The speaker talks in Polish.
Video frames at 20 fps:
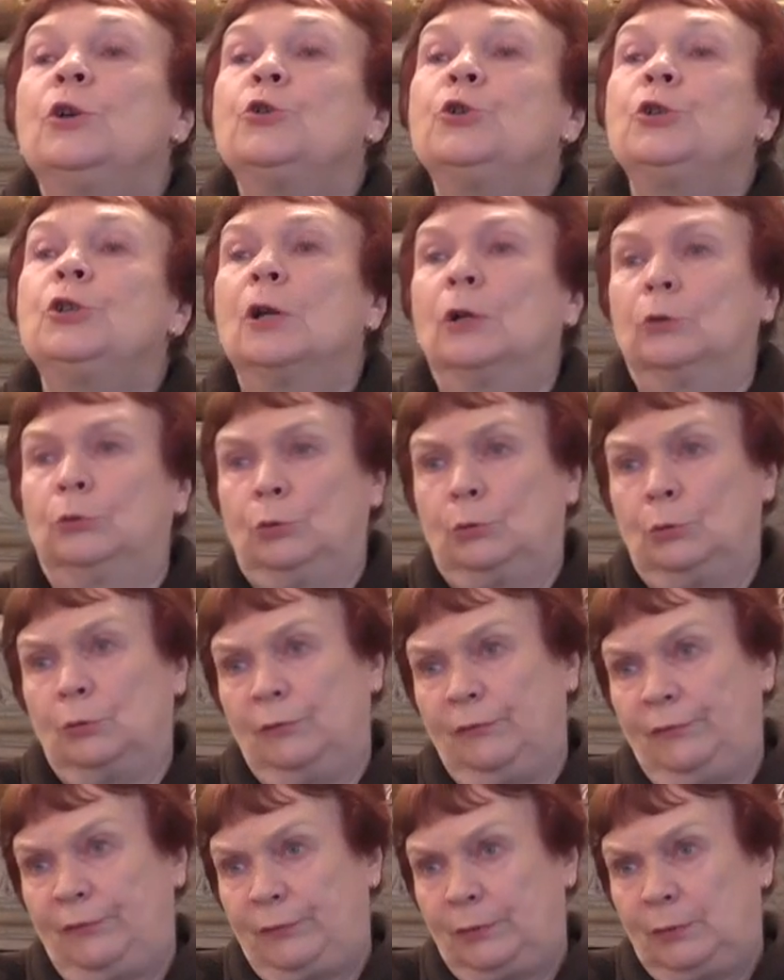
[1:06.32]

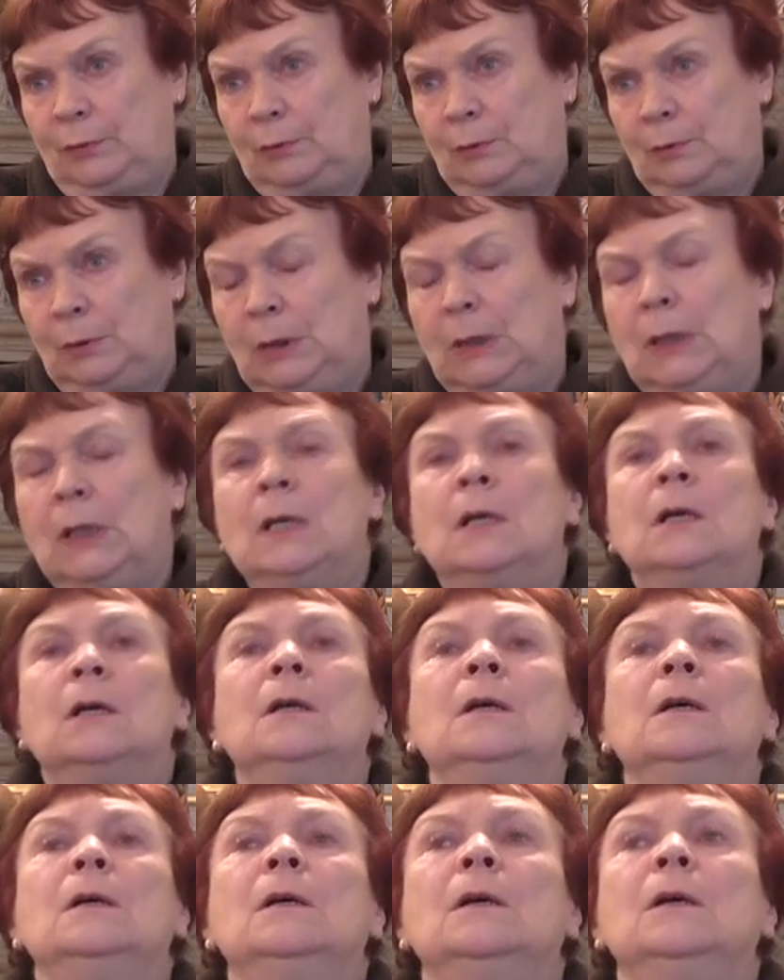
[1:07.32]
ośrodków.
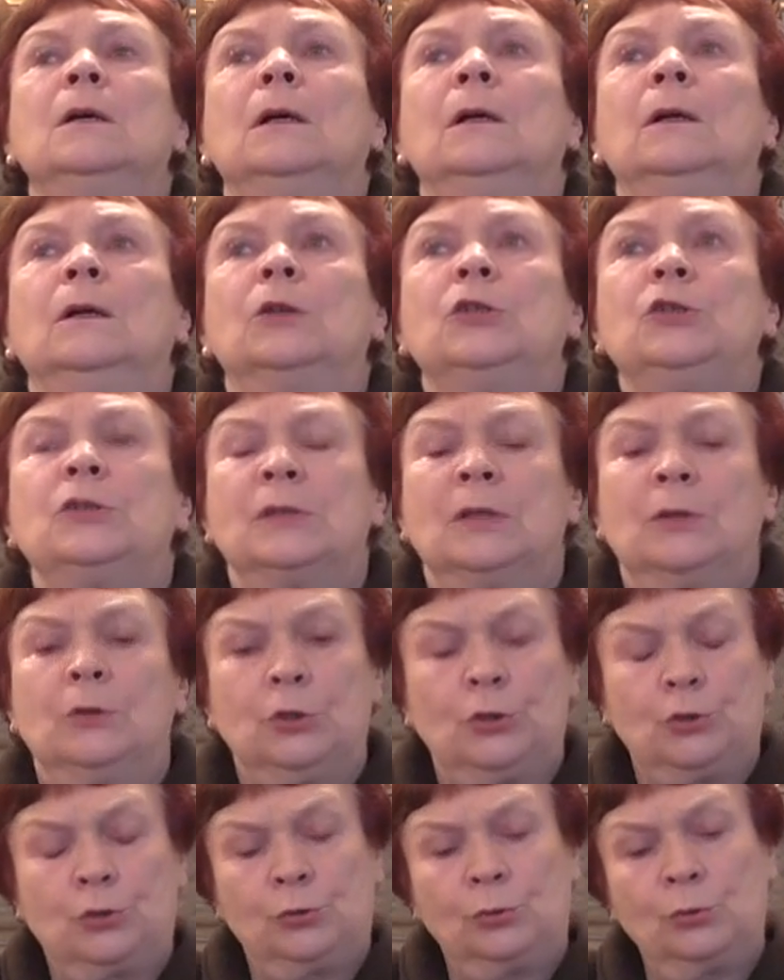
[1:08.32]
E,
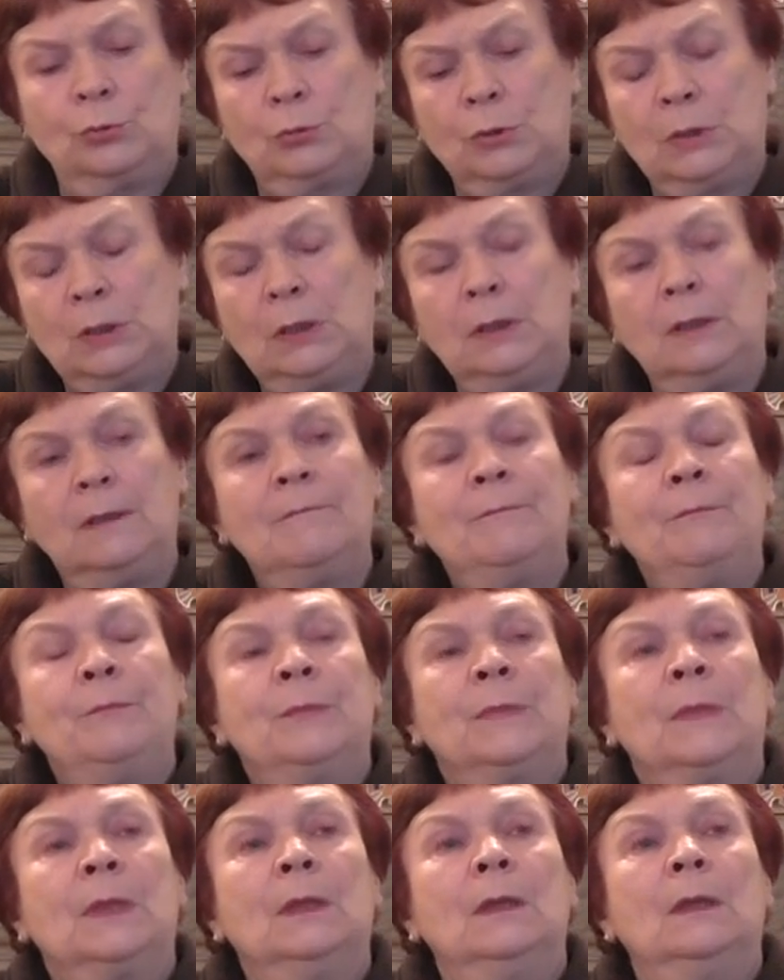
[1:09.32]
historyk sztuki
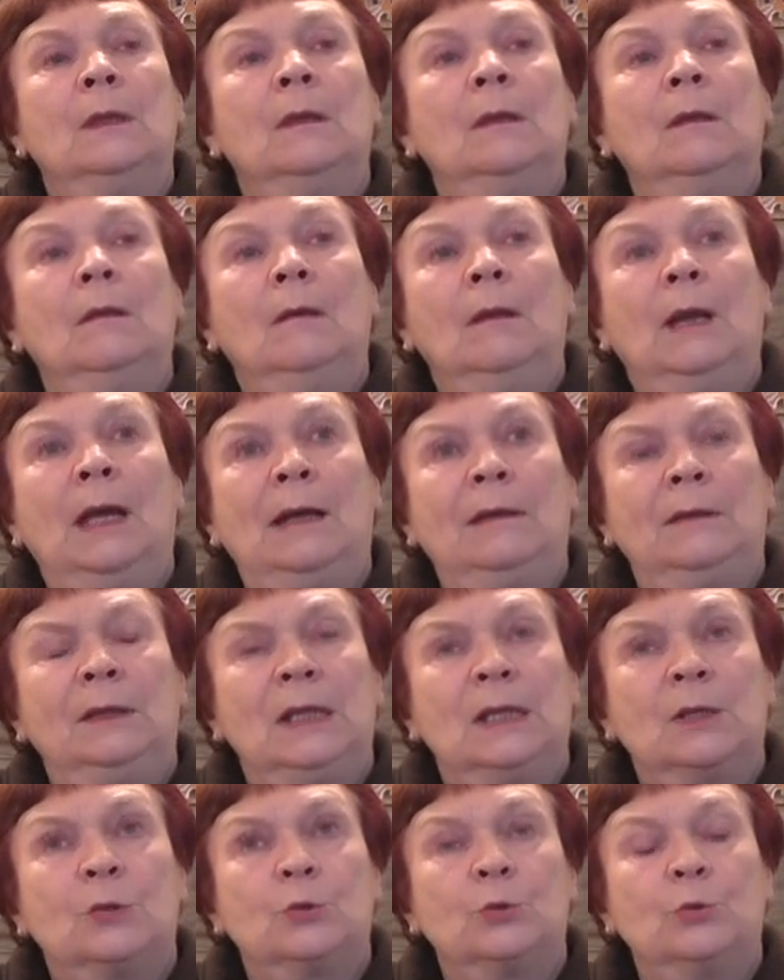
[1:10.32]
mm,
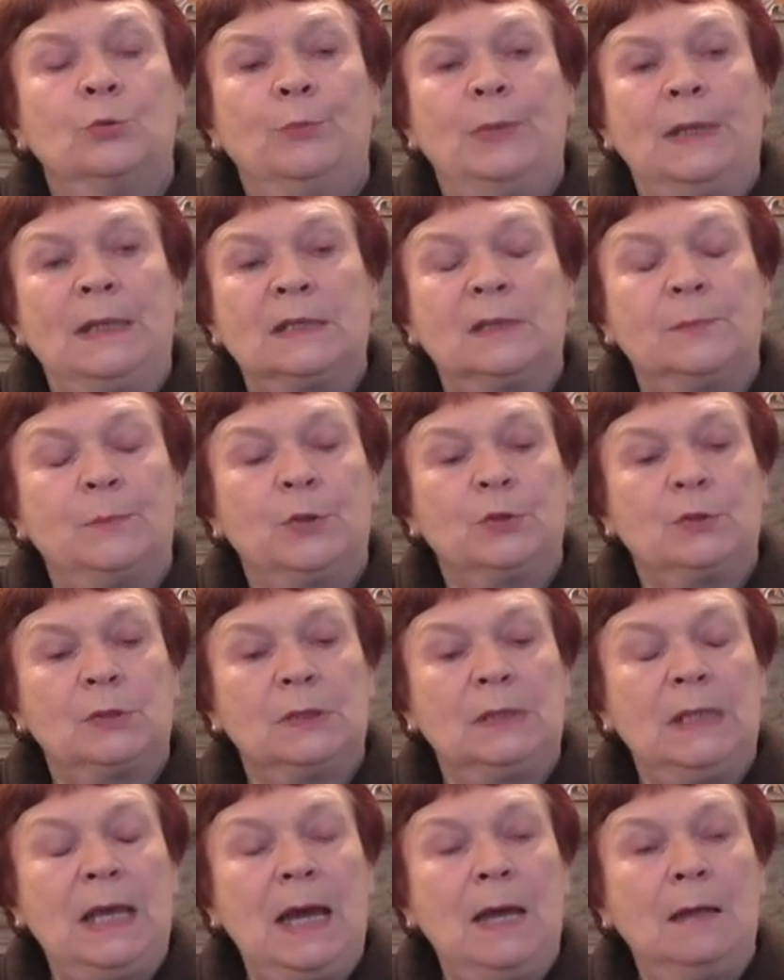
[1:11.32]
Anna Szuba z
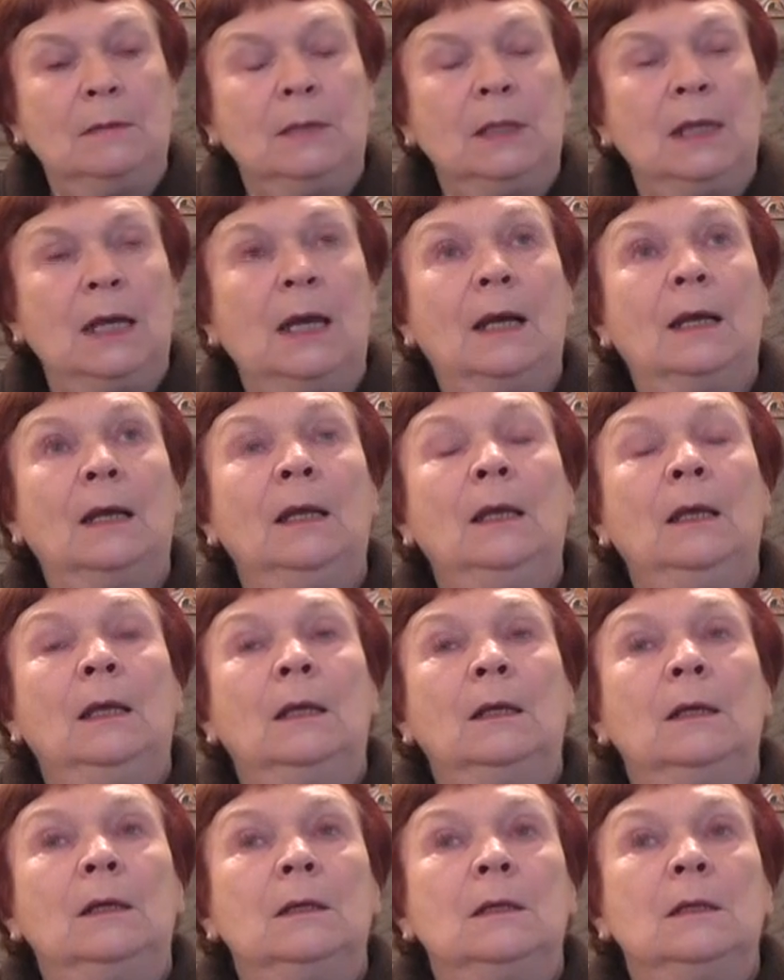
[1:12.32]
Poznania,
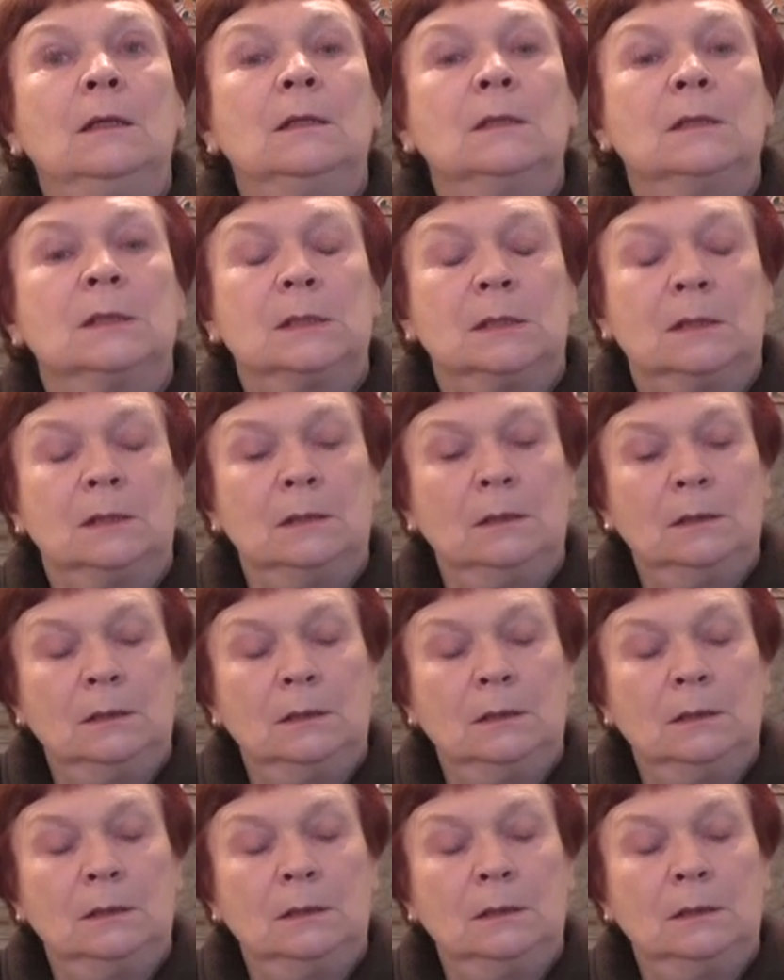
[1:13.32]
e, z